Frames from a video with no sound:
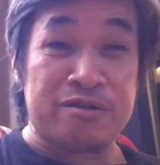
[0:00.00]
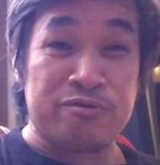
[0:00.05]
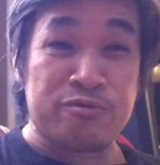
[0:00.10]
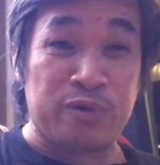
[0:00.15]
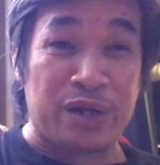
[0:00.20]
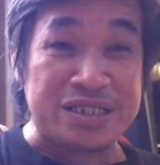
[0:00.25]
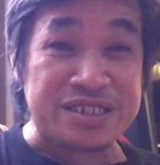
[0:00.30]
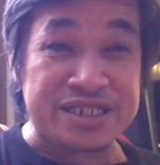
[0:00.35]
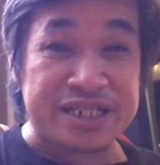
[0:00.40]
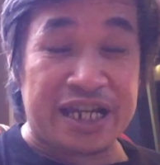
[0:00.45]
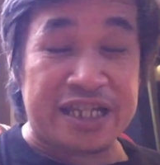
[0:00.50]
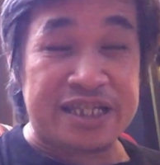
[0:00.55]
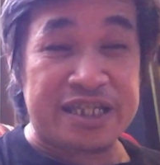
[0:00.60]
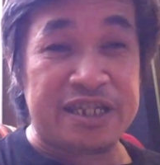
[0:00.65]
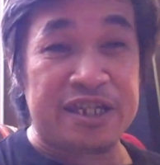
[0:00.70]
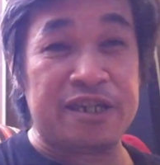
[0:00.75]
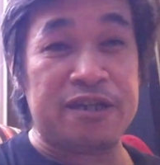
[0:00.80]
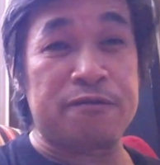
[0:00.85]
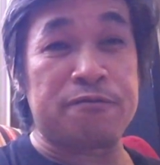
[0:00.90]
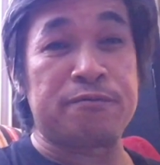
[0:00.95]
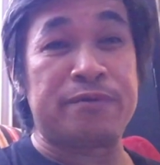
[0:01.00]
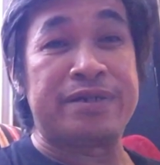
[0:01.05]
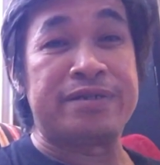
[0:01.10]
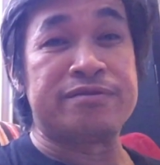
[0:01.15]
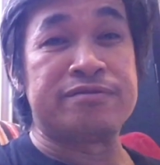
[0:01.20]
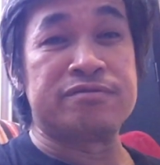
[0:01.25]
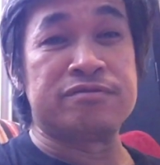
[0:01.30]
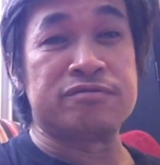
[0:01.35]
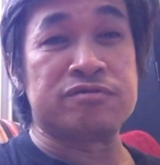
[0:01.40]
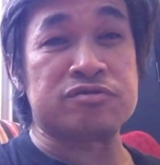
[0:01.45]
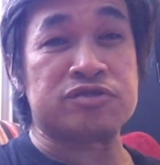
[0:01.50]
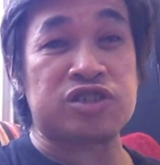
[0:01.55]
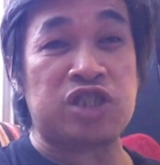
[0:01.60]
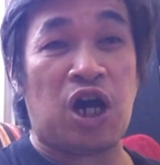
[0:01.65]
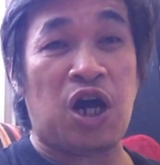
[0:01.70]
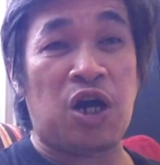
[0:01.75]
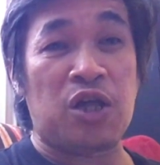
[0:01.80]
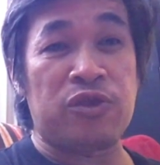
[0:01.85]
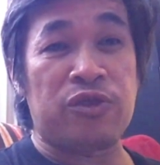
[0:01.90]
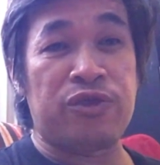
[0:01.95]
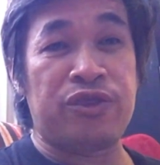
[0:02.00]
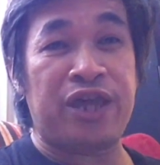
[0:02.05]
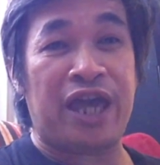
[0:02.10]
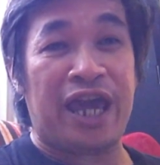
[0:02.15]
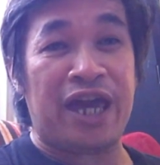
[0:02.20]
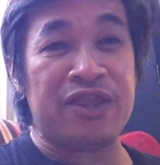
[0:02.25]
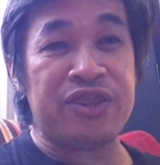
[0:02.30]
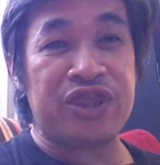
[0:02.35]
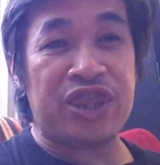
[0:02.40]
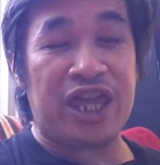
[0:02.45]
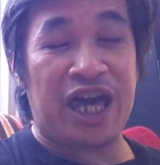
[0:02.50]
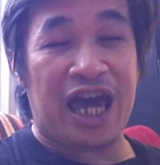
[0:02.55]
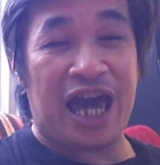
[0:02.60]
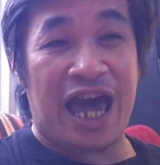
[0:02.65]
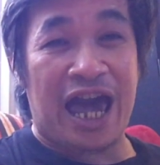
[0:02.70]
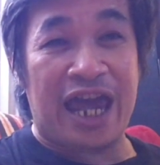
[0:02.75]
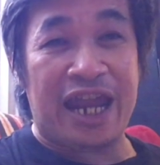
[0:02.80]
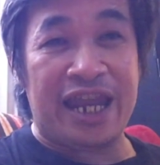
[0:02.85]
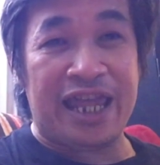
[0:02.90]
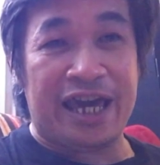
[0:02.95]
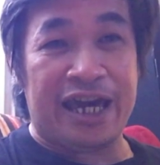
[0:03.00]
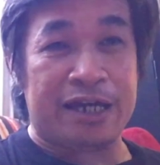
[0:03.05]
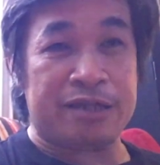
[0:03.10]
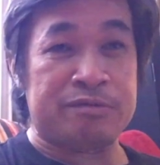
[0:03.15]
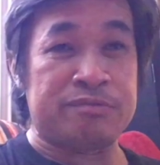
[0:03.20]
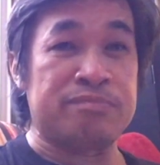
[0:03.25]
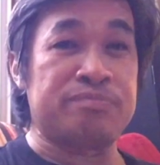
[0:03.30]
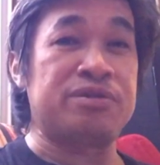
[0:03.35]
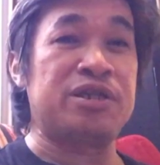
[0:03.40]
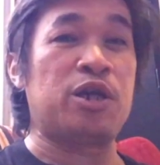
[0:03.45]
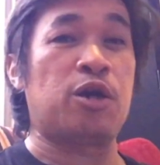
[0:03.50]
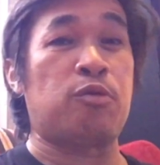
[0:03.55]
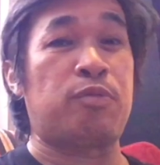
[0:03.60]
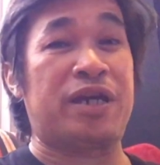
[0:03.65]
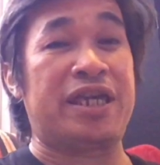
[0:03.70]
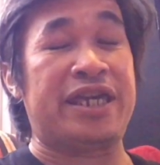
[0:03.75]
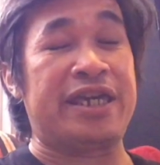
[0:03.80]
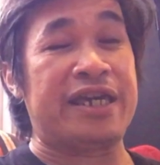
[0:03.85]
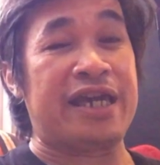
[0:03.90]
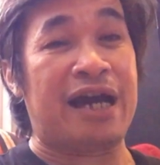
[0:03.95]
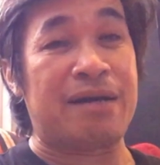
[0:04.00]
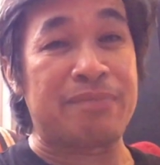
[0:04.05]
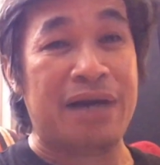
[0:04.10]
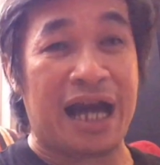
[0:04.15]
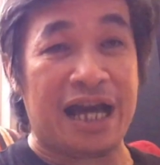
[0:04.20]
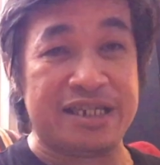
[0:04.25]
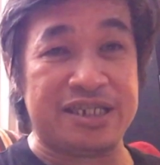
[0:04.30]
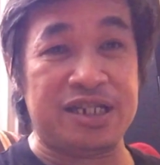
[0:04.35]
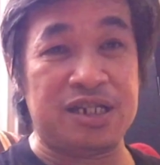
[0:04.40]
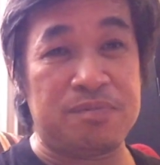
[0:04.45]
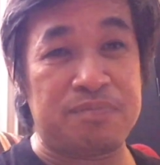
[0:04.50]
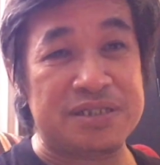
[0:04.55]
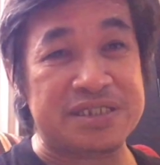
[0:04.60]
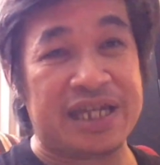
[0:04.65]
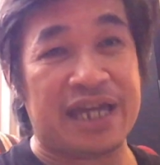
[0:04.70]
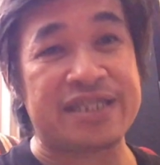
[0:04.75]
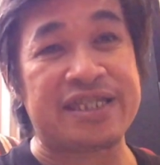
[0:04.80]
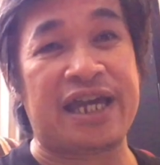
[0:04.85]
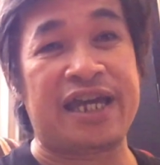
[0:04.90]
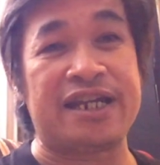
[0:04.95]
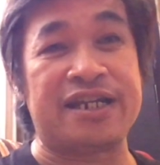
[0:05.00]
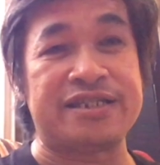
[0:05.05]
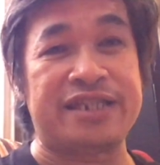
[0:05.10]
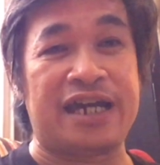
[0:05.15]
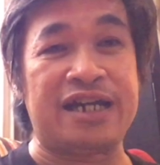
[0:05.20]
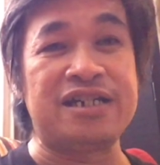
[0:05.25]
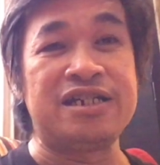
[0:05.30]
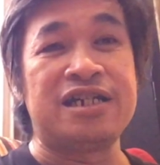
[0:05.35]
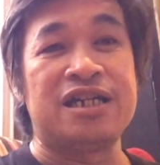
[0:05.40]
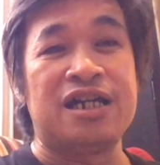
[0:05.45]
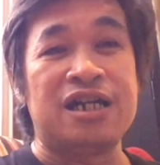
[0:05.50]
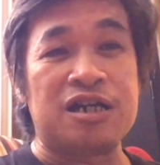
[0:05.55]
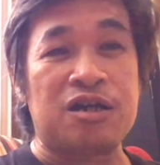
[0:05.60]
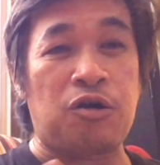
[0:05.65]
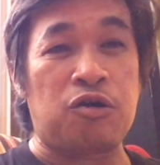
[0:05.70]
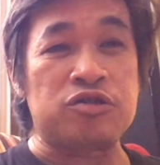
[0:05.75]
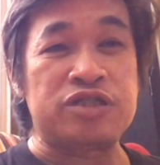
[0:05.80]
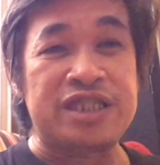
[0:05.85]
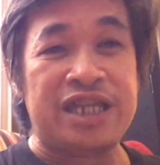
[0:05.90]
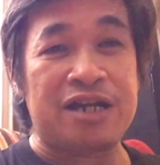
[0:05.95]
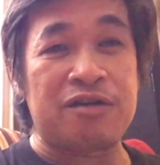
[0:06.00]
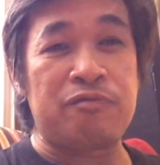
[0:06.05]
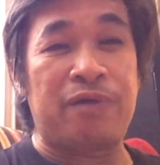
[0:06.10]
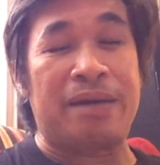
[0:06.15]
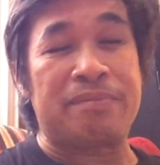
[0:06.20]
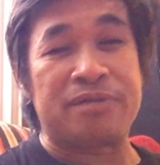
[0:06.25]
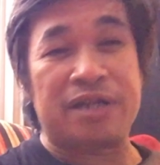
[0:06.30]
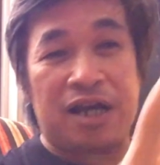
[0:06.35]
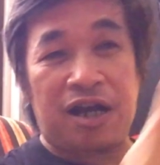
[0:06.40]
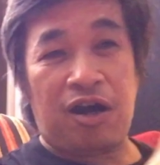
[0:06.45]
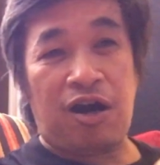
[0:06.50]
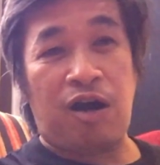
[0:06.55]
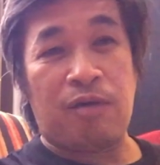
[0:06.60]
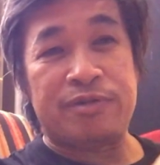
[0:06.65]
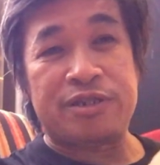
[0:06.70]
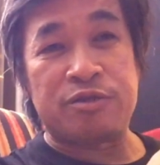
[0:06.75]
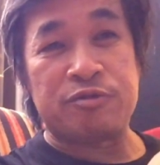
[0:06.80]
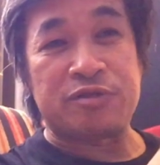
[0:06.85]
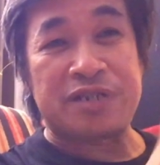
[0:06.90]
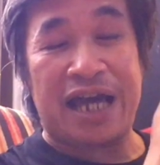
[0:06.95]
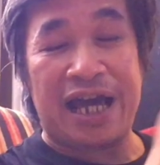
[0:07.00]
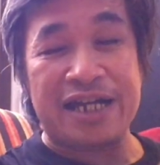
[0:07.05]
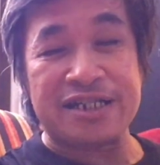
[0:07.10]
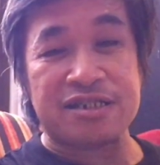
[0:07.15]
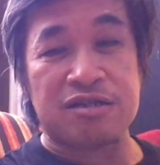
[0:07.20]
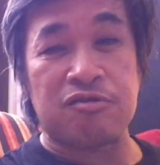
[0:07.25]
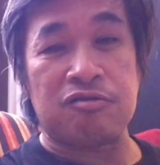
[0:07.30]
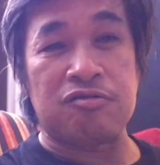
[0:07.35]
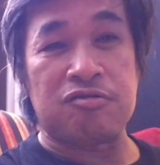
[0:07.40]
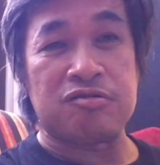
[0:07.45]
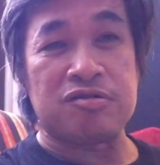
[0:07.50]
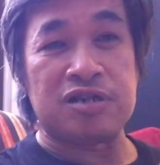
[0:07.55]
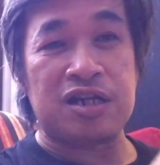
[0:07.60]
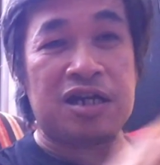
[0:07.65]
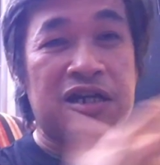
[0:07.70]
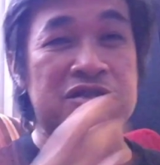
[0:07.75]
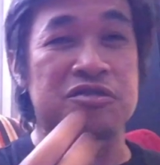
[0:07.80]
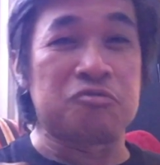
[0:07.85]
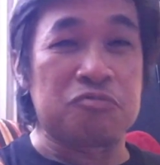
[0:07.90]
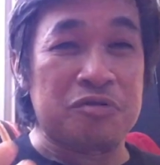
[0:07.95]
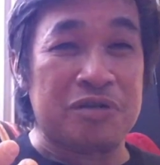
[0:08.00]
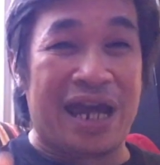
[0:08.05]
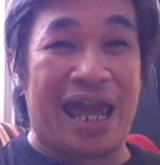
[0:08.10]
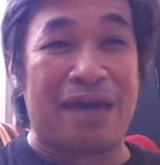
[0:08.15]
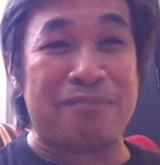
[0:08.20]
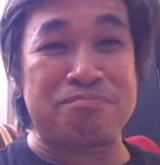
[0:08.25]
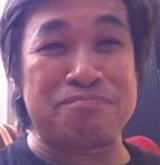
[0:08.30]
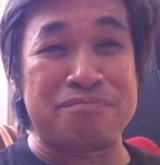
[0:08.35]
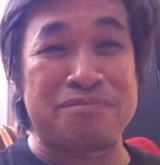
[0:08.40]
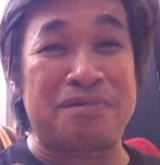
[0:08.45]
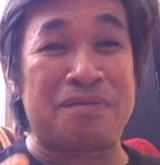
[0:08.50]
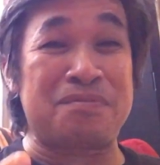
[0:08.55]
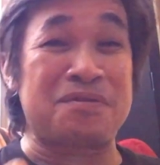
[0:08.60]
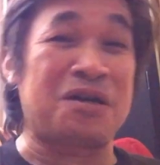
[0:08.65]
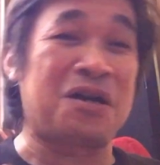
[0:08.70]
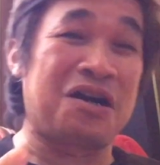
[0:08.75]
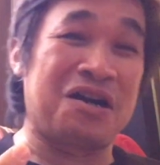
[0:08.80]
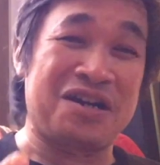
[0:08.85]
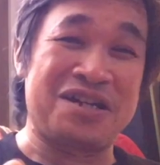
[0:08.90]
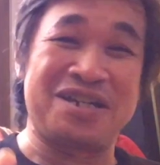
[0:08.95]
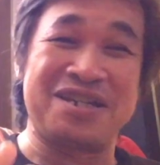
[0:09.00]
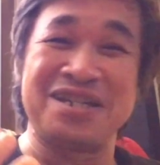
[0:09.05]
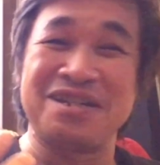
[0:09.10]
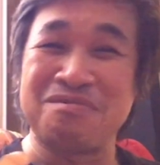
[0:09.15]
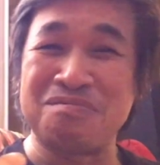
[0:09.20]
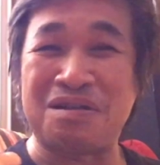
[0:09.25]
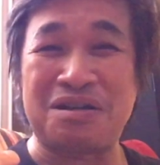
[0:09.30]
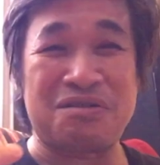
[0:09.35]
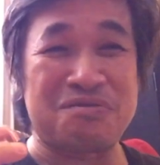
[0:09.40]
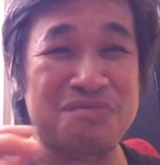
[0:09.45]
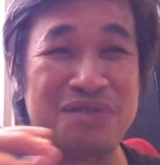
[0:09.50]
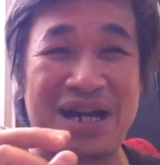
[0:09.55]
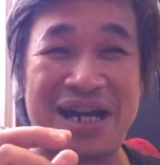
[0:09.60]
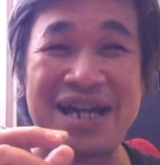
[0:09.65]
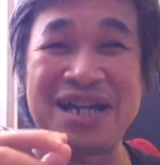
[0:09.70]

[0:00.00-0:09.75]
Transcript: Resident Evil ตอน Death Island พี่โอพยายามหาชื่อภาษาไทยแล้วนะ คนทั้งเว็บแล้วก็ออกไปดูหน้าโรง แล้วก็ดูแอปเรียบร้อย ปรากฏว่า